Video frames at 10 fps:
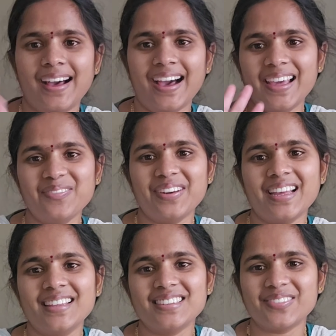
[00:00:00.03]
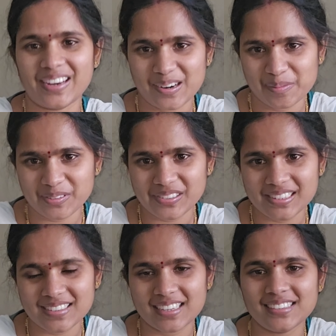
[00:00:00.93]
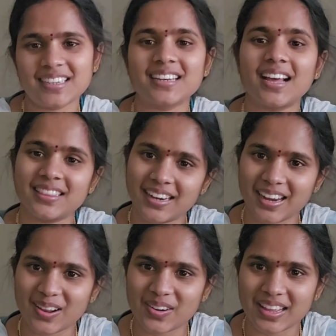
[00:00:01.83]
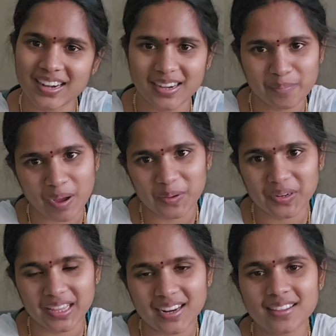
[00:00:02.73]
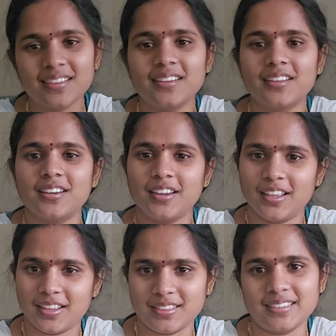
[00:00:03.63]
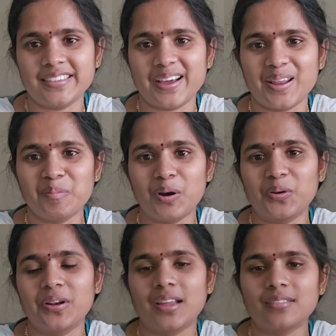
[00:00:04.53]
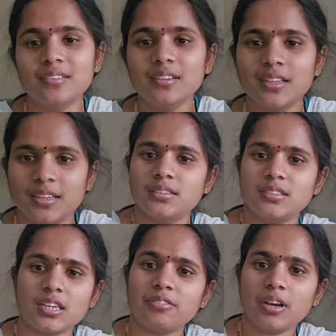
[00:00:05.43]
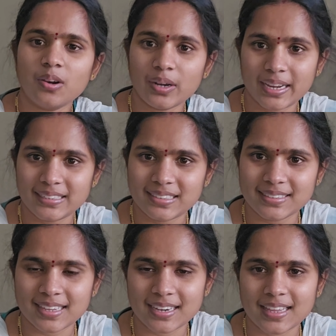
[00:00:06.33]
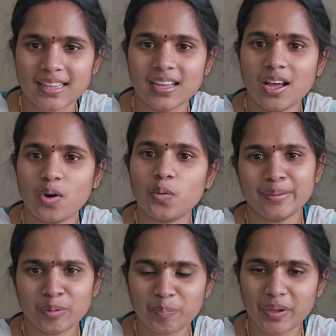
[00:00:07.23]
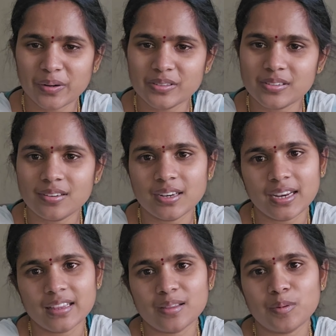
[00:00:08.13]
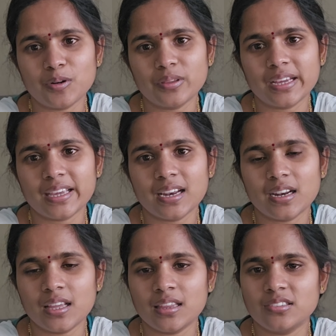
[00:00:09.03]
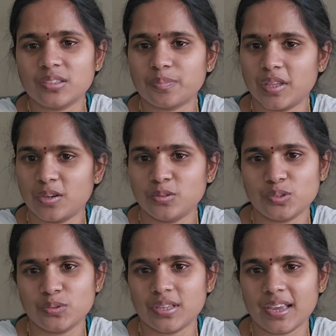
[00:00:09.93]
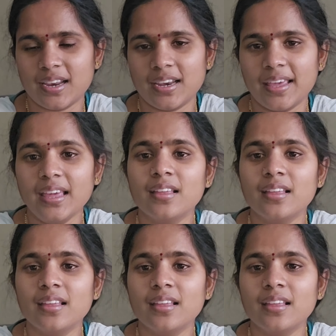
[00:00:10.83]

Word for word: హాయ్ ఫ్రెండ్స్ వెల్కమ్ టు సర్స్ కిచెన్ అందరు ఎలా ఉన్నారండి బాగున్నారా నేనైతే చాలా బాగున్నాను జనవరిలో డైట్ చేశాను కదా ఈ ముప్పై రోజుల్లో నేను ఎంత బరువు తగ్గాననేది చెప్తాను చూసేయండి